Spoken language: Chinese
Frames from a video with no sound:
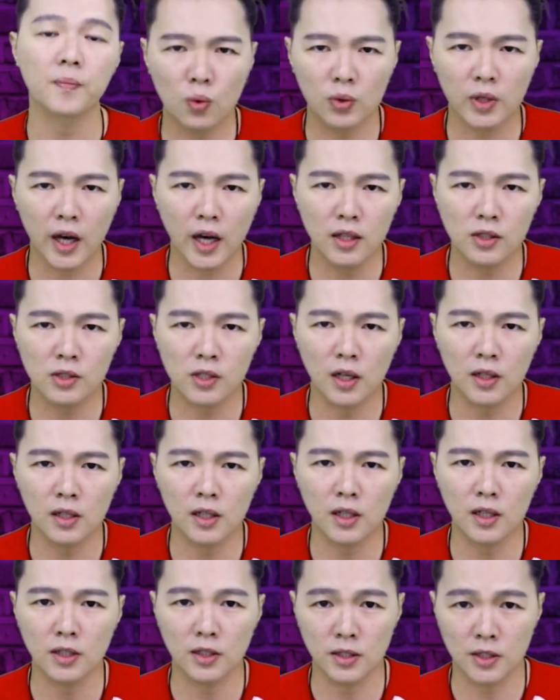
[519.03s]
堕胎成
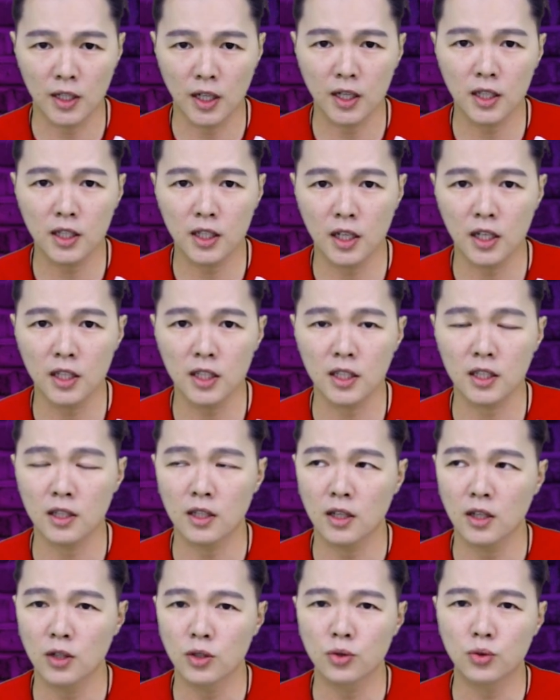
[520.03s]
了人可
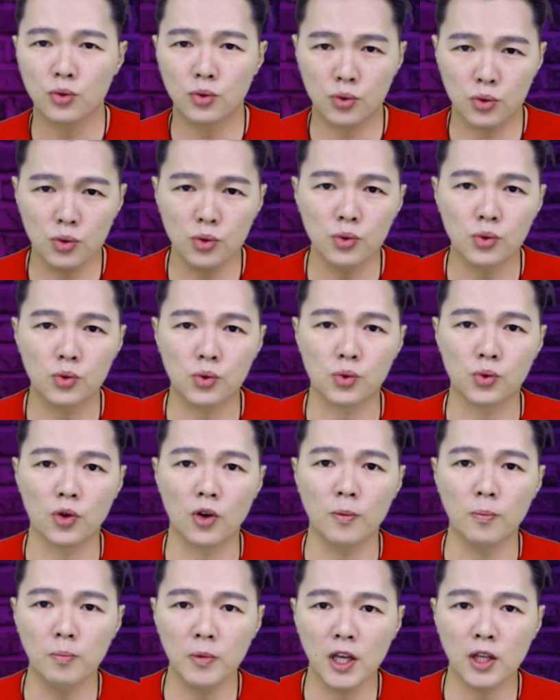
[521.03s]
以拒
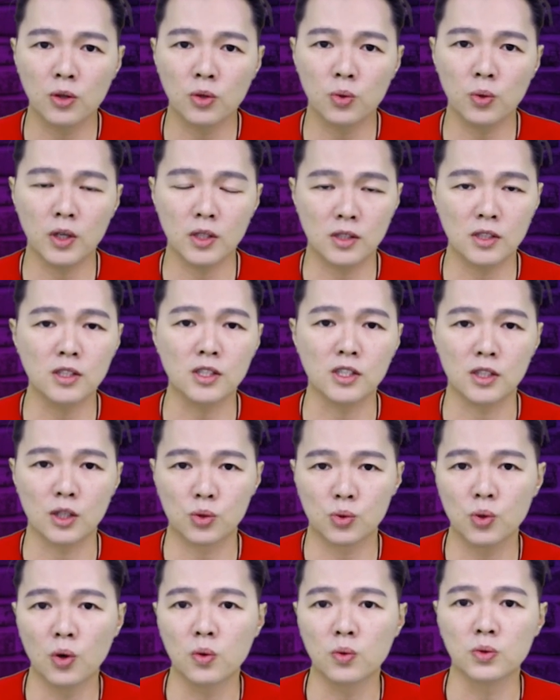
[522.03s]
绝面对自己的
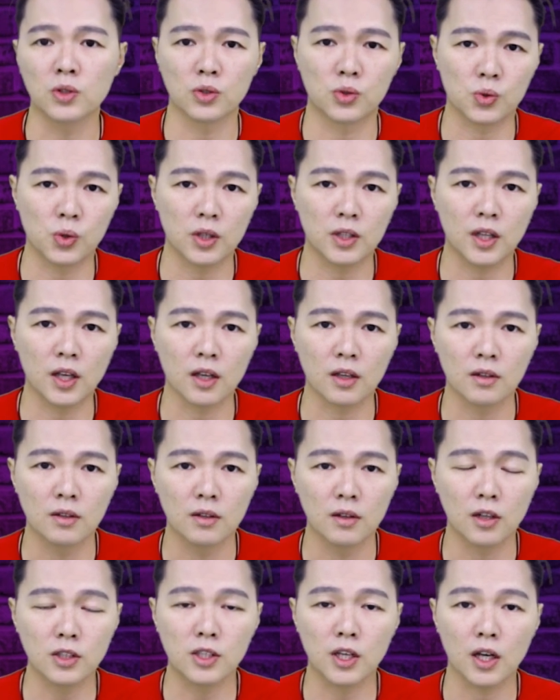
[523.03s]
错误的决定，
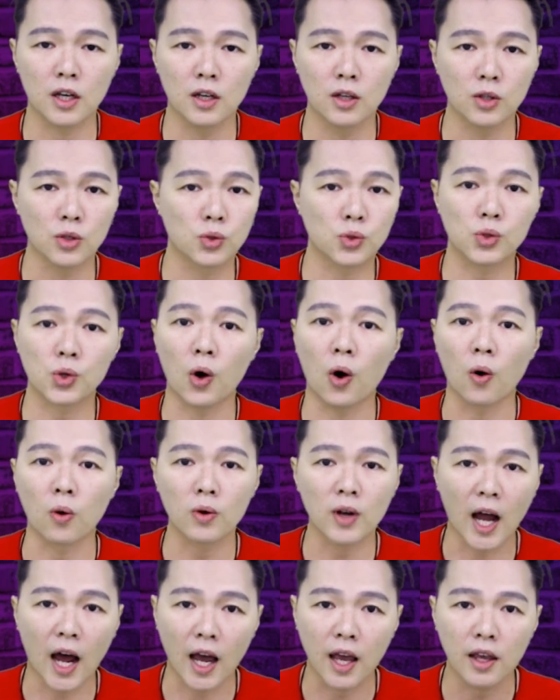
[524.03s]
而且
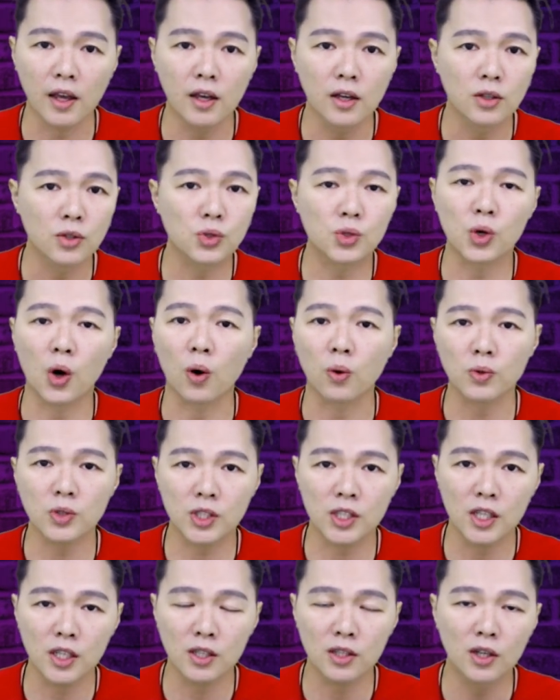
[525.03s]
重来、重
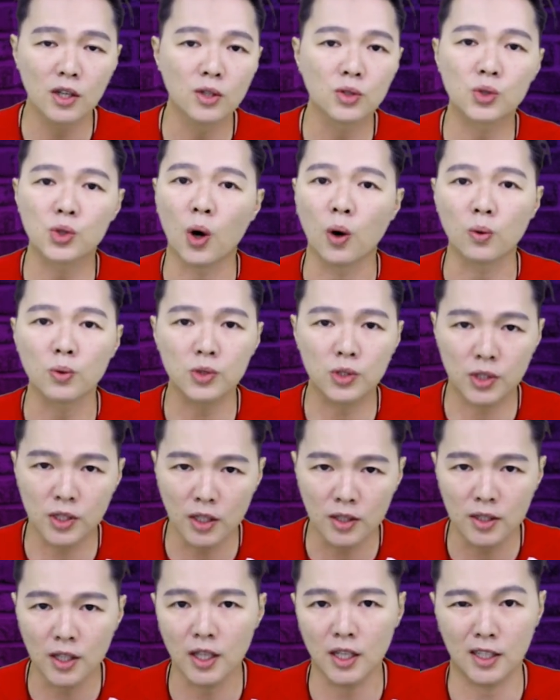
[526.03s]
新、重
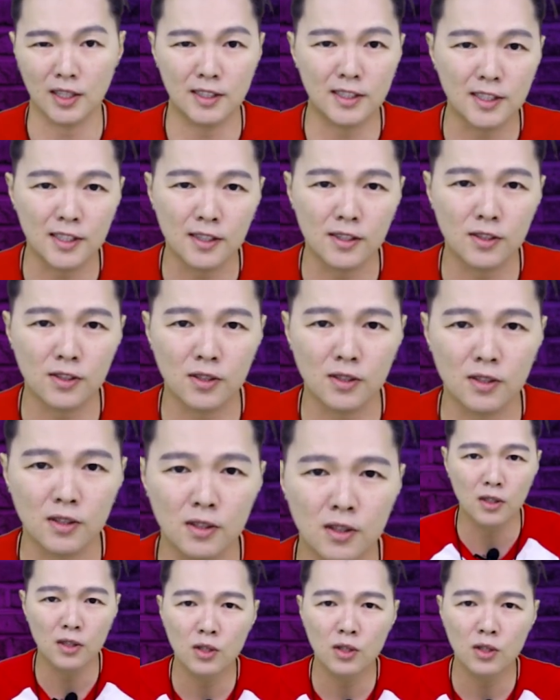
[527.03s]
生的一个机制。